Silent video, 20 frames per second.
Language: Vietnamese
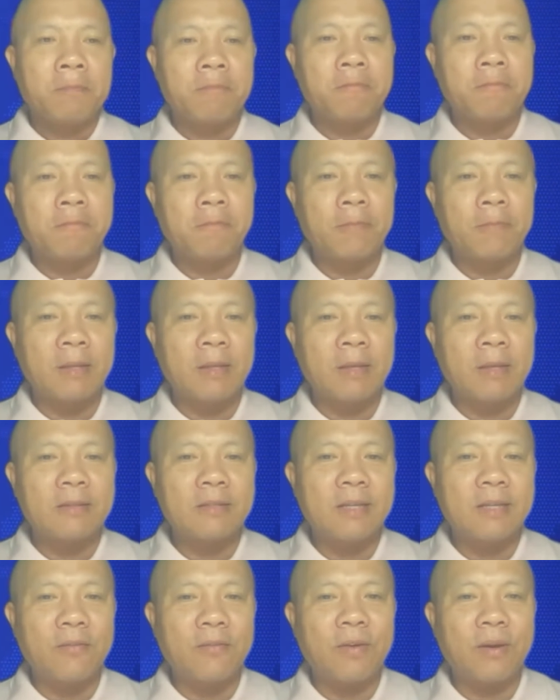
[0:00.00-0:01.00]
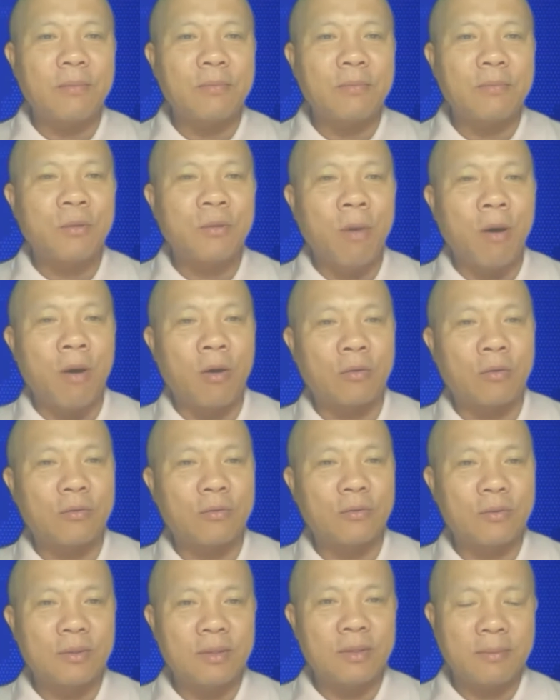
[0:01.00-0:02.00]
Ừ, sản phẩm số một,
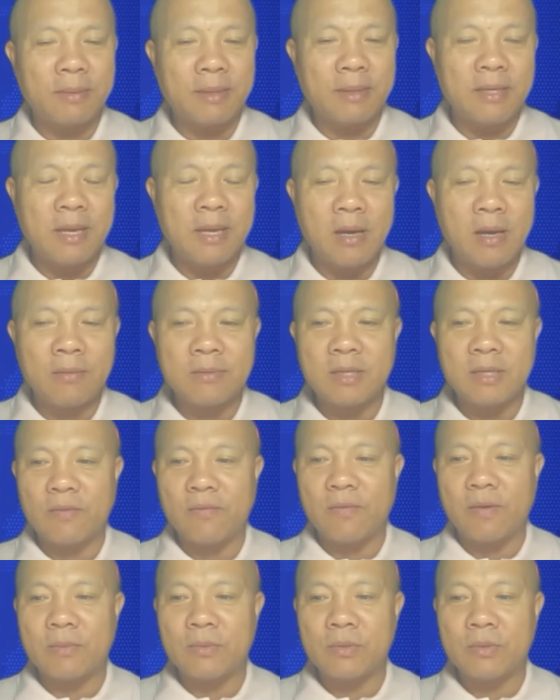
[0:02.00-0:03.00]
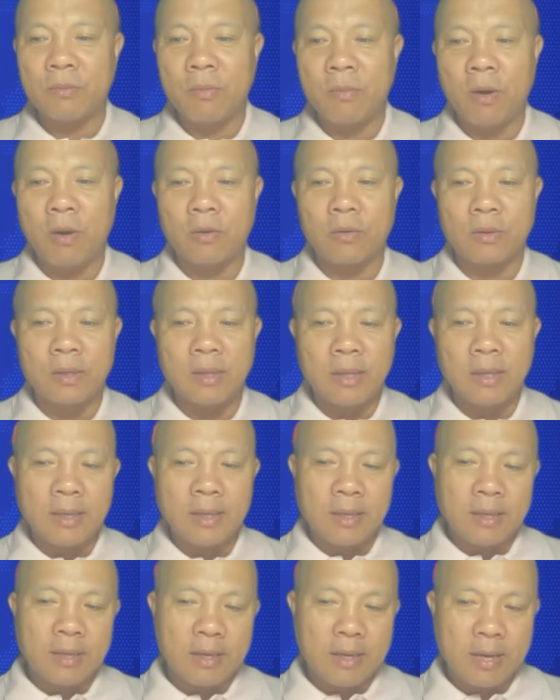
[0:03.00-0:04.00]
các bạn nhớ không? Sản phẩm số một
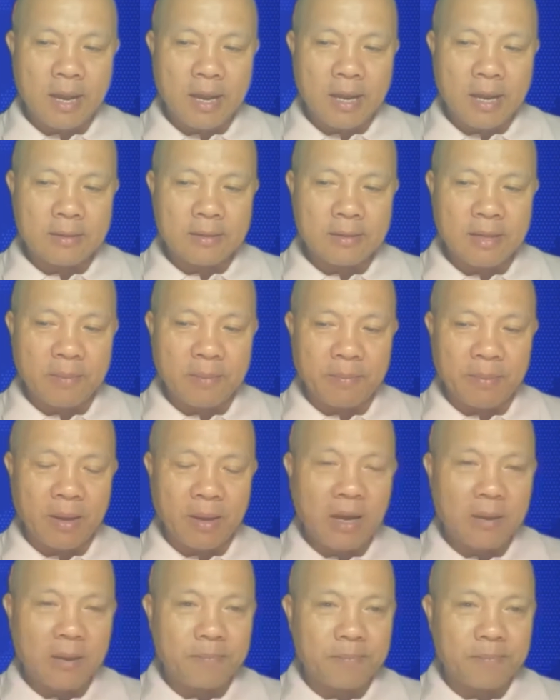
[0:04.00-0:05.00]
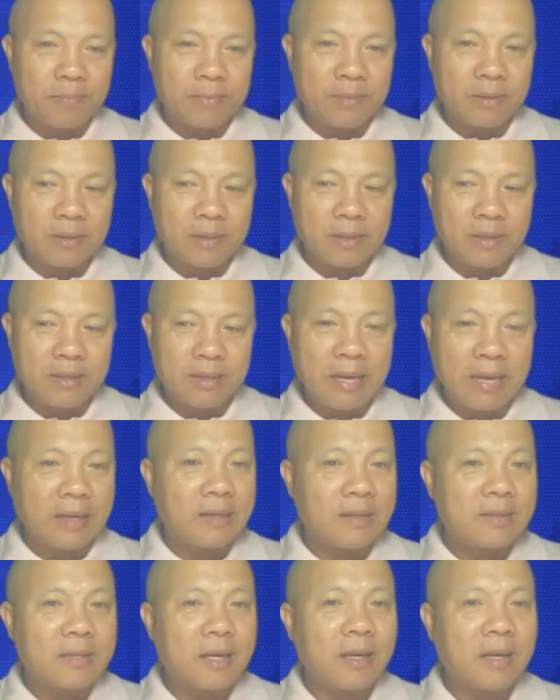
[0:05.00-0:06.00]
là tập hợp cái
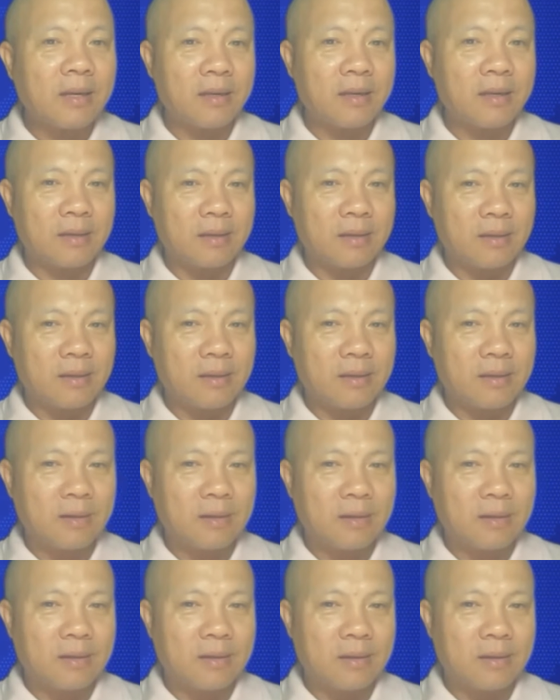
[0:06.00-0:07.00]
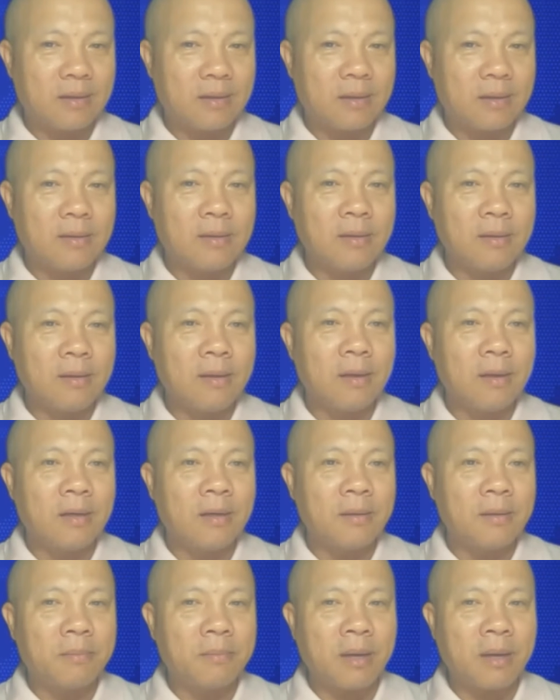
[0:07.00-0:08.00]
danh sách những
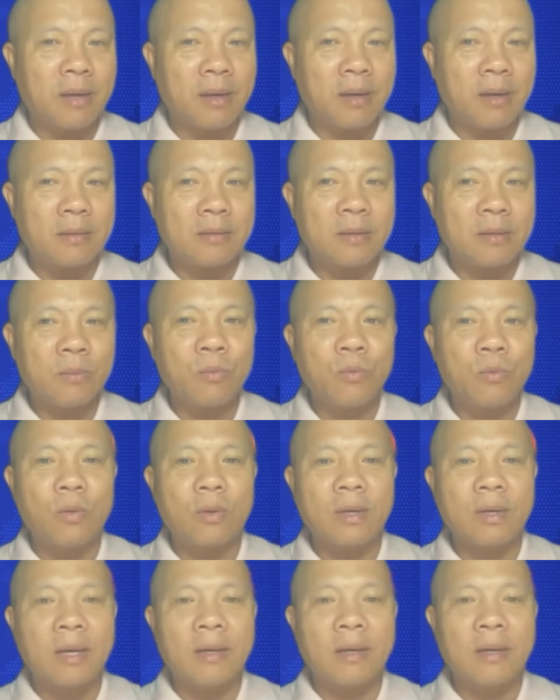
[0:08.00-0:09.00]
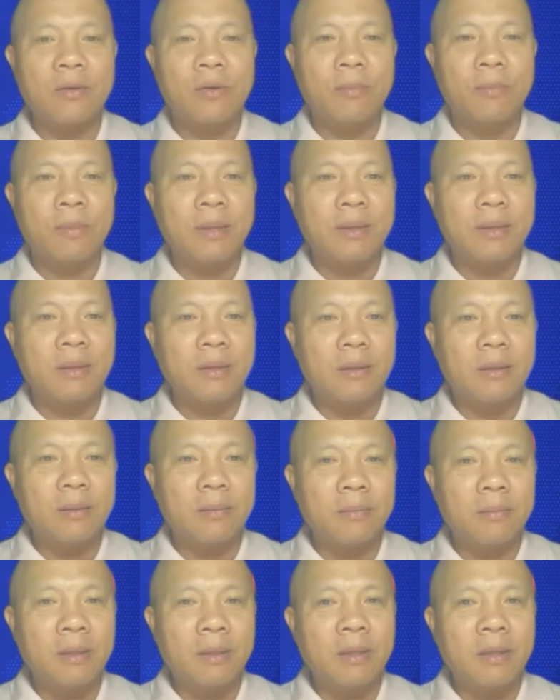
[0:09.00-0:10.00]
người mà trong cuộc đời của mình
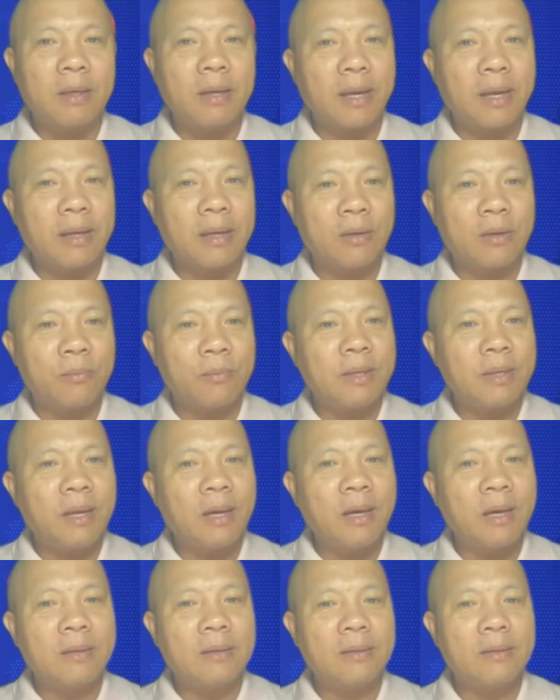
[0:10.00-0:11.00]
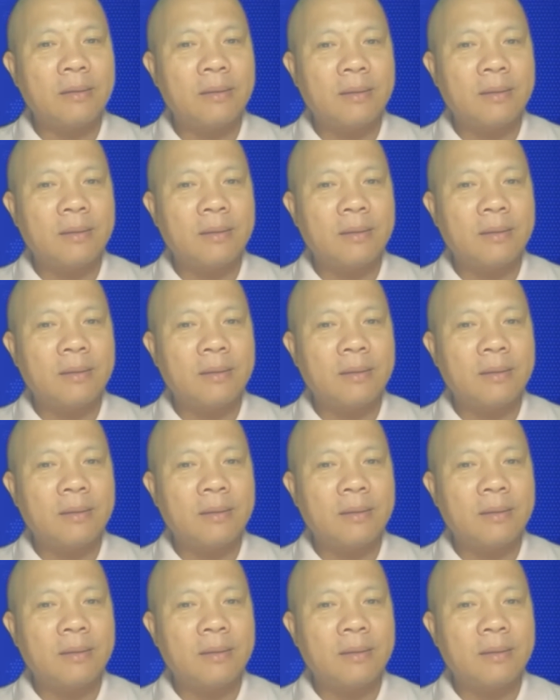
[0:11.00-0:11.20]
mình thực hành lòng biết ơn.